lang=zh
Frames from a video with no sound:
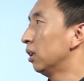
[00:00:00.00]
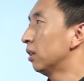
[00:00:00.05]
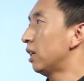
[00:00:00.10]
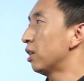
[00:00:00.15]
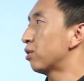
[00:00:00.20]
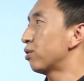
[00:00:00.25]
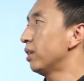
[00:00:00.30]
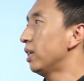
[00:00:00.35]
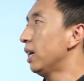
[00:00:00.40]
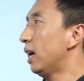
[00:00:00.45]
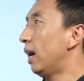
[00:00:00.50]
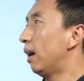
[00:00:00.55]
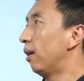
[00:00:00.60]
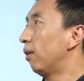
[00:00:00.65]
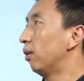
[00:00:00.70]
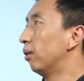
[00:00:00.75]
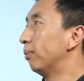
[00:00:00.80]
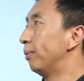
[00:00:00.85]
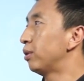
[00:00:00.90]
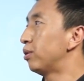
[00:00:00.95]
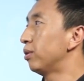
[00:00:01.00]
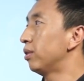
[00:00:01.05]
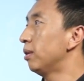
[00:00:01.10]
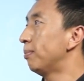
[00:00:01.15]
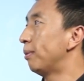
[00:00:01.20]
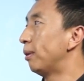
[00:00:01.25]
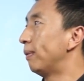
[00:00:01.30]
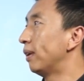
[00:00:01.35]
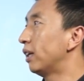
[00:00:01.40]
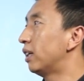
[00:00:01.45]
再说一下我们学
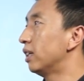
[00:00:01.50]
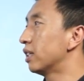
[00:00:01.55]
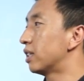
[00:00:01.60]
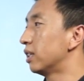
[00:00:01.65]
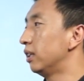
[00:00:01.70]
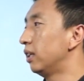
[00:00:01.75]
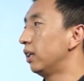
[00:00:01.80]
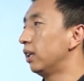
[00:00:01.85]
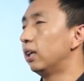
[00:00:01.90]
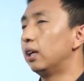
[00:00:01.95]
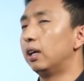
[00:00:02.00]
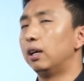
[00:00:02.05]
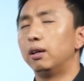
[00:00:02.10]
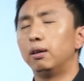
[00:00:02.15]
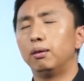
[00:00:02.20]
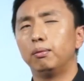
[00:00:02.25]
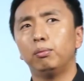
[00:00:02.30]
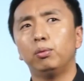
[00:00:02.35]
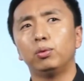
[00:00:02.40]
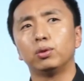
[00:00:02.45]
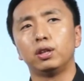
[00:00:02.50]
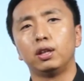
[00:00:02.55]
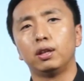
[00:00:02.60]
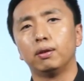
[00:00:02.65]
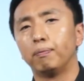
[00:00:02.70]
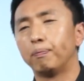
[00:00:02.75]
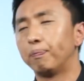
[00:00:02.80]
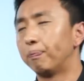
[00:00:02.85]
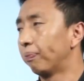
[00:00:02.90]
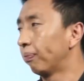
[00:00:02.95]
习本文课程的一个目的：
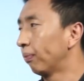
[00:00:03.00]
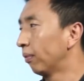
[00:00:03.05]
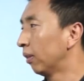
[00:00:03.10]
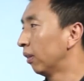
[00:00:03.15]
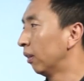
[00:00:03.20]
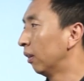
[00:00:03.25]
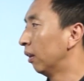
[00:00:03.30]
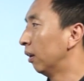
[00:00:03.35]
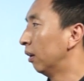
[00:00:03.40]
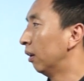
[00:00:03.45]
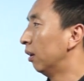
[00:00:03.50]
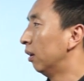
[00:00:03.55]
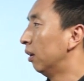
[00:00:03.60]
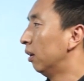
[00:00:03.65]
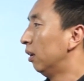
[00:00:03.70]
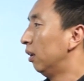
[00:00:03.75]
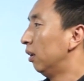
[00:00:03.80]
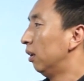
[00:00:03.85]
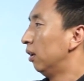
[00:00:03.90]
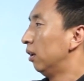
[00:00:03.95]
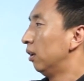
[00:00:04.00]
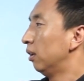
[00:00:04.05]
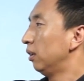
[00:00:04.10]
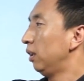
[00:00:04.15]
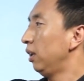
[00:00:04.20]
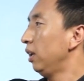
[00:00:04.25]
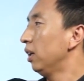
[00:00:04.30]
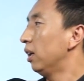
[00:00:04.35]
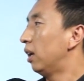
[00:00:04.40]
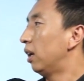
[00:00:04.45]

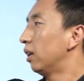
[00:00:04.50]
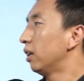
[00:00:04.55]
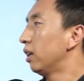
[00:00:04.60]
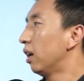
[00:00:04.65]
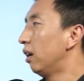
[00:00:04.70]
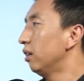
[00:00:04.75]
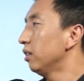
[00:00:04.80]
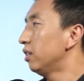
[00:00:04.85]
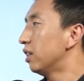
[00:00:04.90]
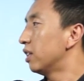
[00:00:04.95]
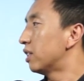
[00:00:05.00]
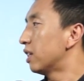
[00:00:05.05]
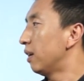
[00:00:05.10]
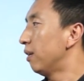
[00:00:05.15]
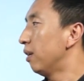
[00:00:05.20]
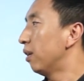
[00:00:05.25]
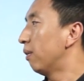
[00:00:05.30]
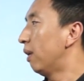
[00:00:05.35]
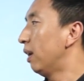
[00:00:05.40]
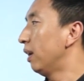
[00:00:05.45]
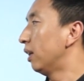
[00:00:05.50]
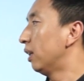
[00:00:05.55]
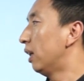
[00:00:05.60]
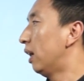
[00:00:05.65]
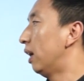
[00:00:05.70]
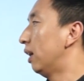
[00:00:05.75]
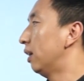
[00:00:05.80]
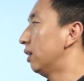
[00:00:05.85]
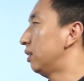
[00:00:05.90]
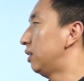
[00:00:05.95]
第一个，了解战略管理
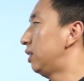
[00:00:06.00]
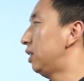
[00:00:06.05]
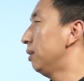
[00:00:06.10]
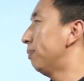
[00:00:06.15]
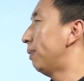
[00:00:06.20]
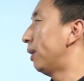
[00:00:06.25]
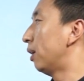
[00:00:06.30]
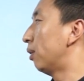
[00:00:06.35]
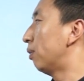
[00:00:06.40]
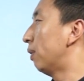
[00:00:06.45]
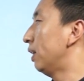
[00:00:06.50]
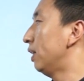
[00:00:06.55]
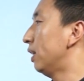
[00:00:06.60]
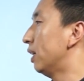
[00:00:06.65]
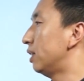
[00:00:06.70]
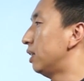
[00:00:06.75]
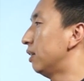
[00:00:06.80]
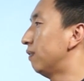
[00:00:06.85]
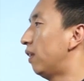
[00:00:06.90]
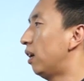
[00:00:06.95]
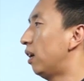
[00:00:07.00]
的基本观念及